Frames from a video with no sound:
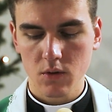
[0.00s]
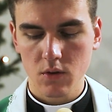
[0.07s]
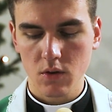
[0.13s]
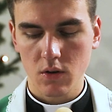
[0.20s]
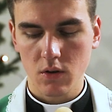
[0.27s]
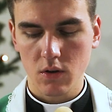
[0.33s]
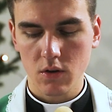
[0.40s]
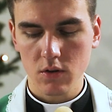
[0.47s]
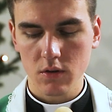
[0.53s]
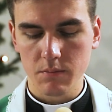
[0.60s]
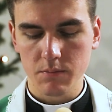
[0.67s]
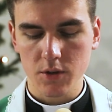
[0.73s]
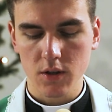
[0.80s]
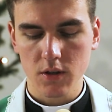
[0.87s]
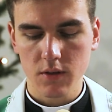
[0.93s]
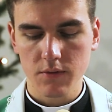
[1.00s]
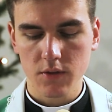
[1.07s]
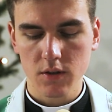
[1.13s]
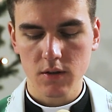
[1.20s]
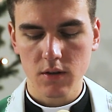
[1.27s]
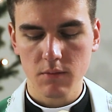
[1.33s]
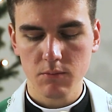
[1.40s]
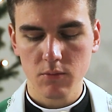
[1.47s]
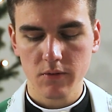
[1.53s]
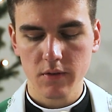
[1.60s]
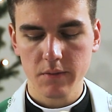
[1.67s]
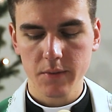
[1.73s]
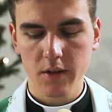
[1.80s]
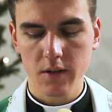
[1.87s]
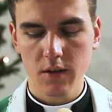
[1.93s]
To o nim przede wszystkim
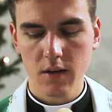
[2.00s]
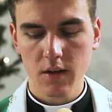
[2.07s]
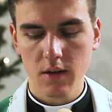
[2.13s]
mówimy,